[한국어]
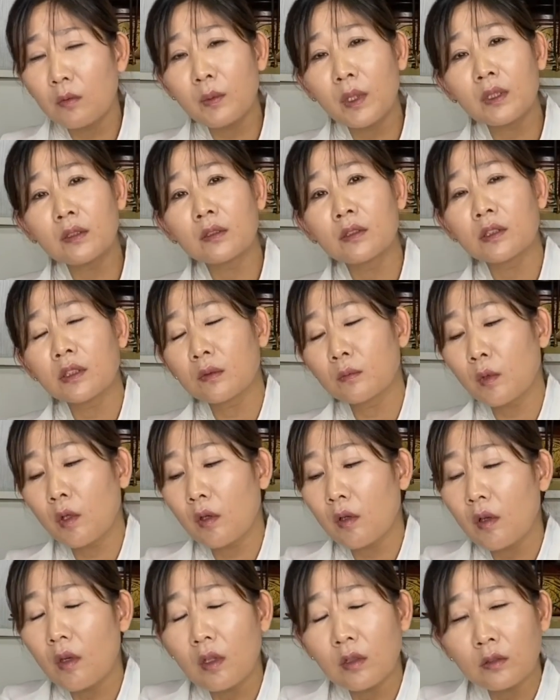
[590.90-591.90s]
얼마든지
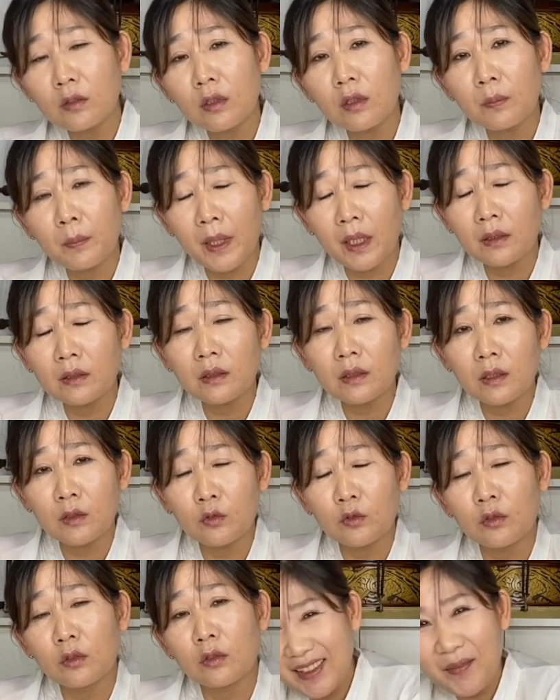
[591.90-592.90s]
뭐 투어
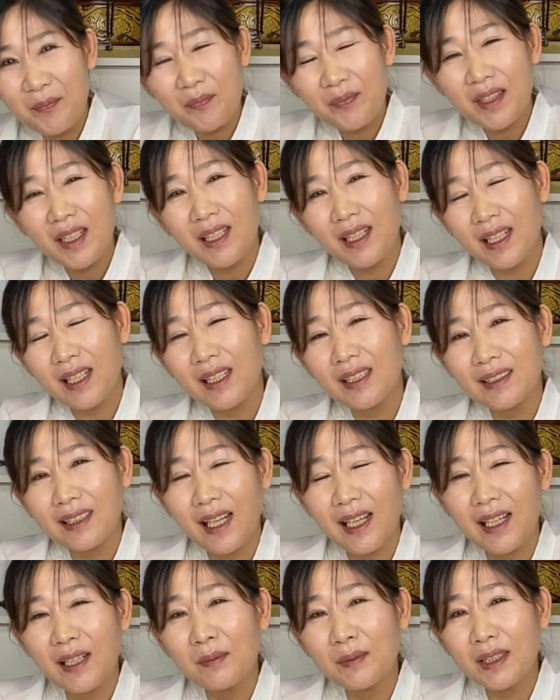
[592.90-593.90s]
봐드리고 아,
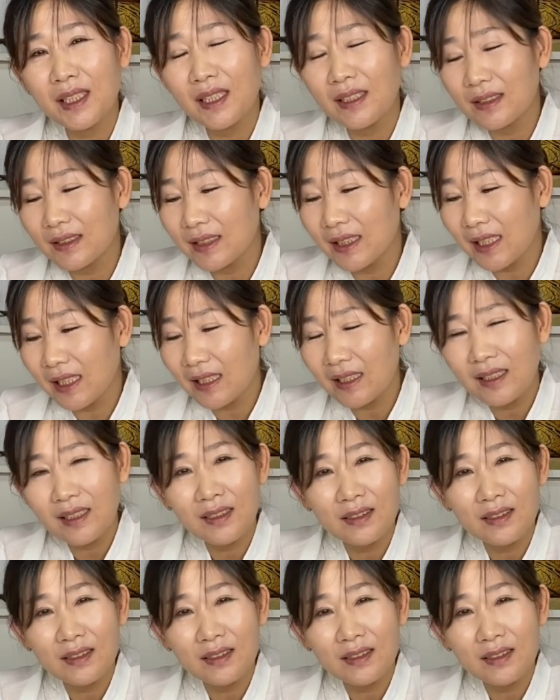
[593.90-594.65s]
다 함께 그냥